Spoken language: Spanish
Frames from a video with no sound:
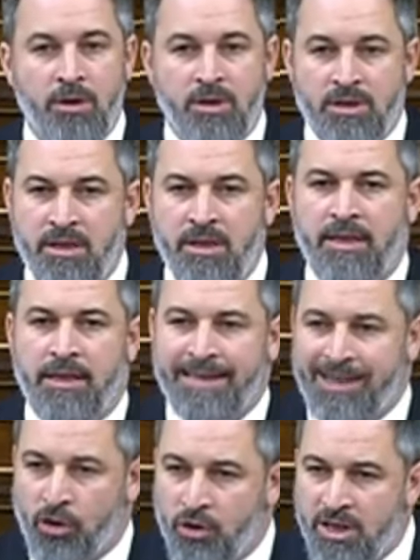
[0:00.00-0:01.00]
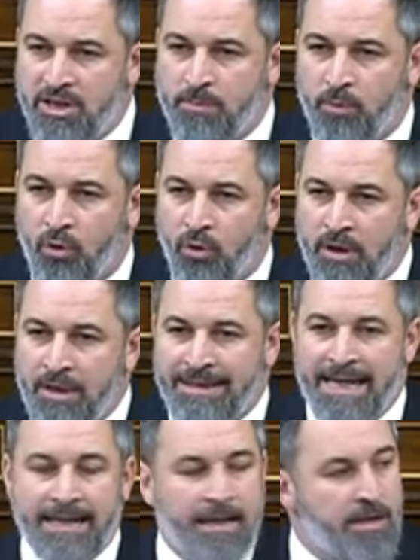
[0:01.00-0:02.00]
sí, del terrorismo,
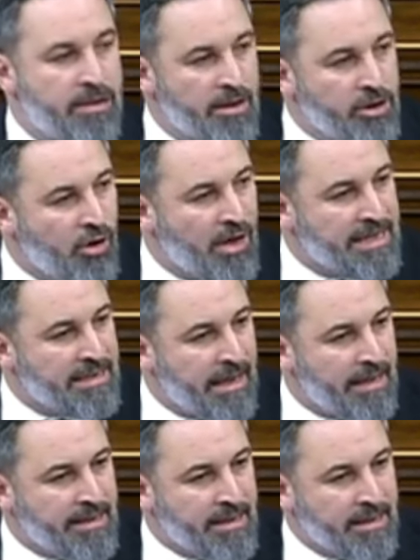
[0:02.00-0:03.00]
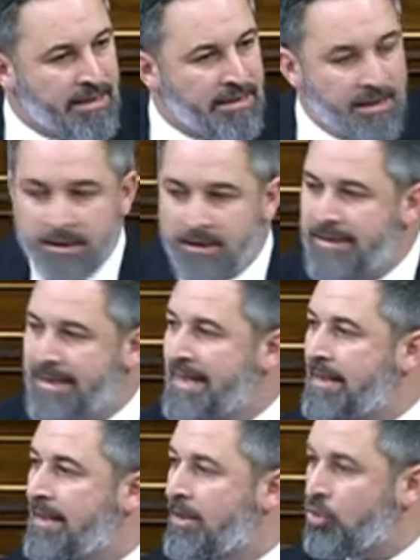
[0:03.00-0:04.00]
del que incendió las calles,
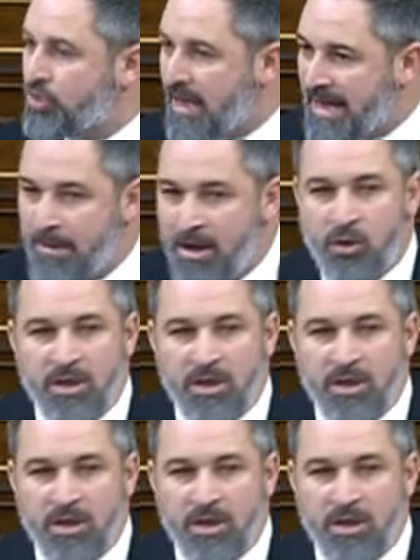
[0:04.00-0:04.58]
de los que quemaron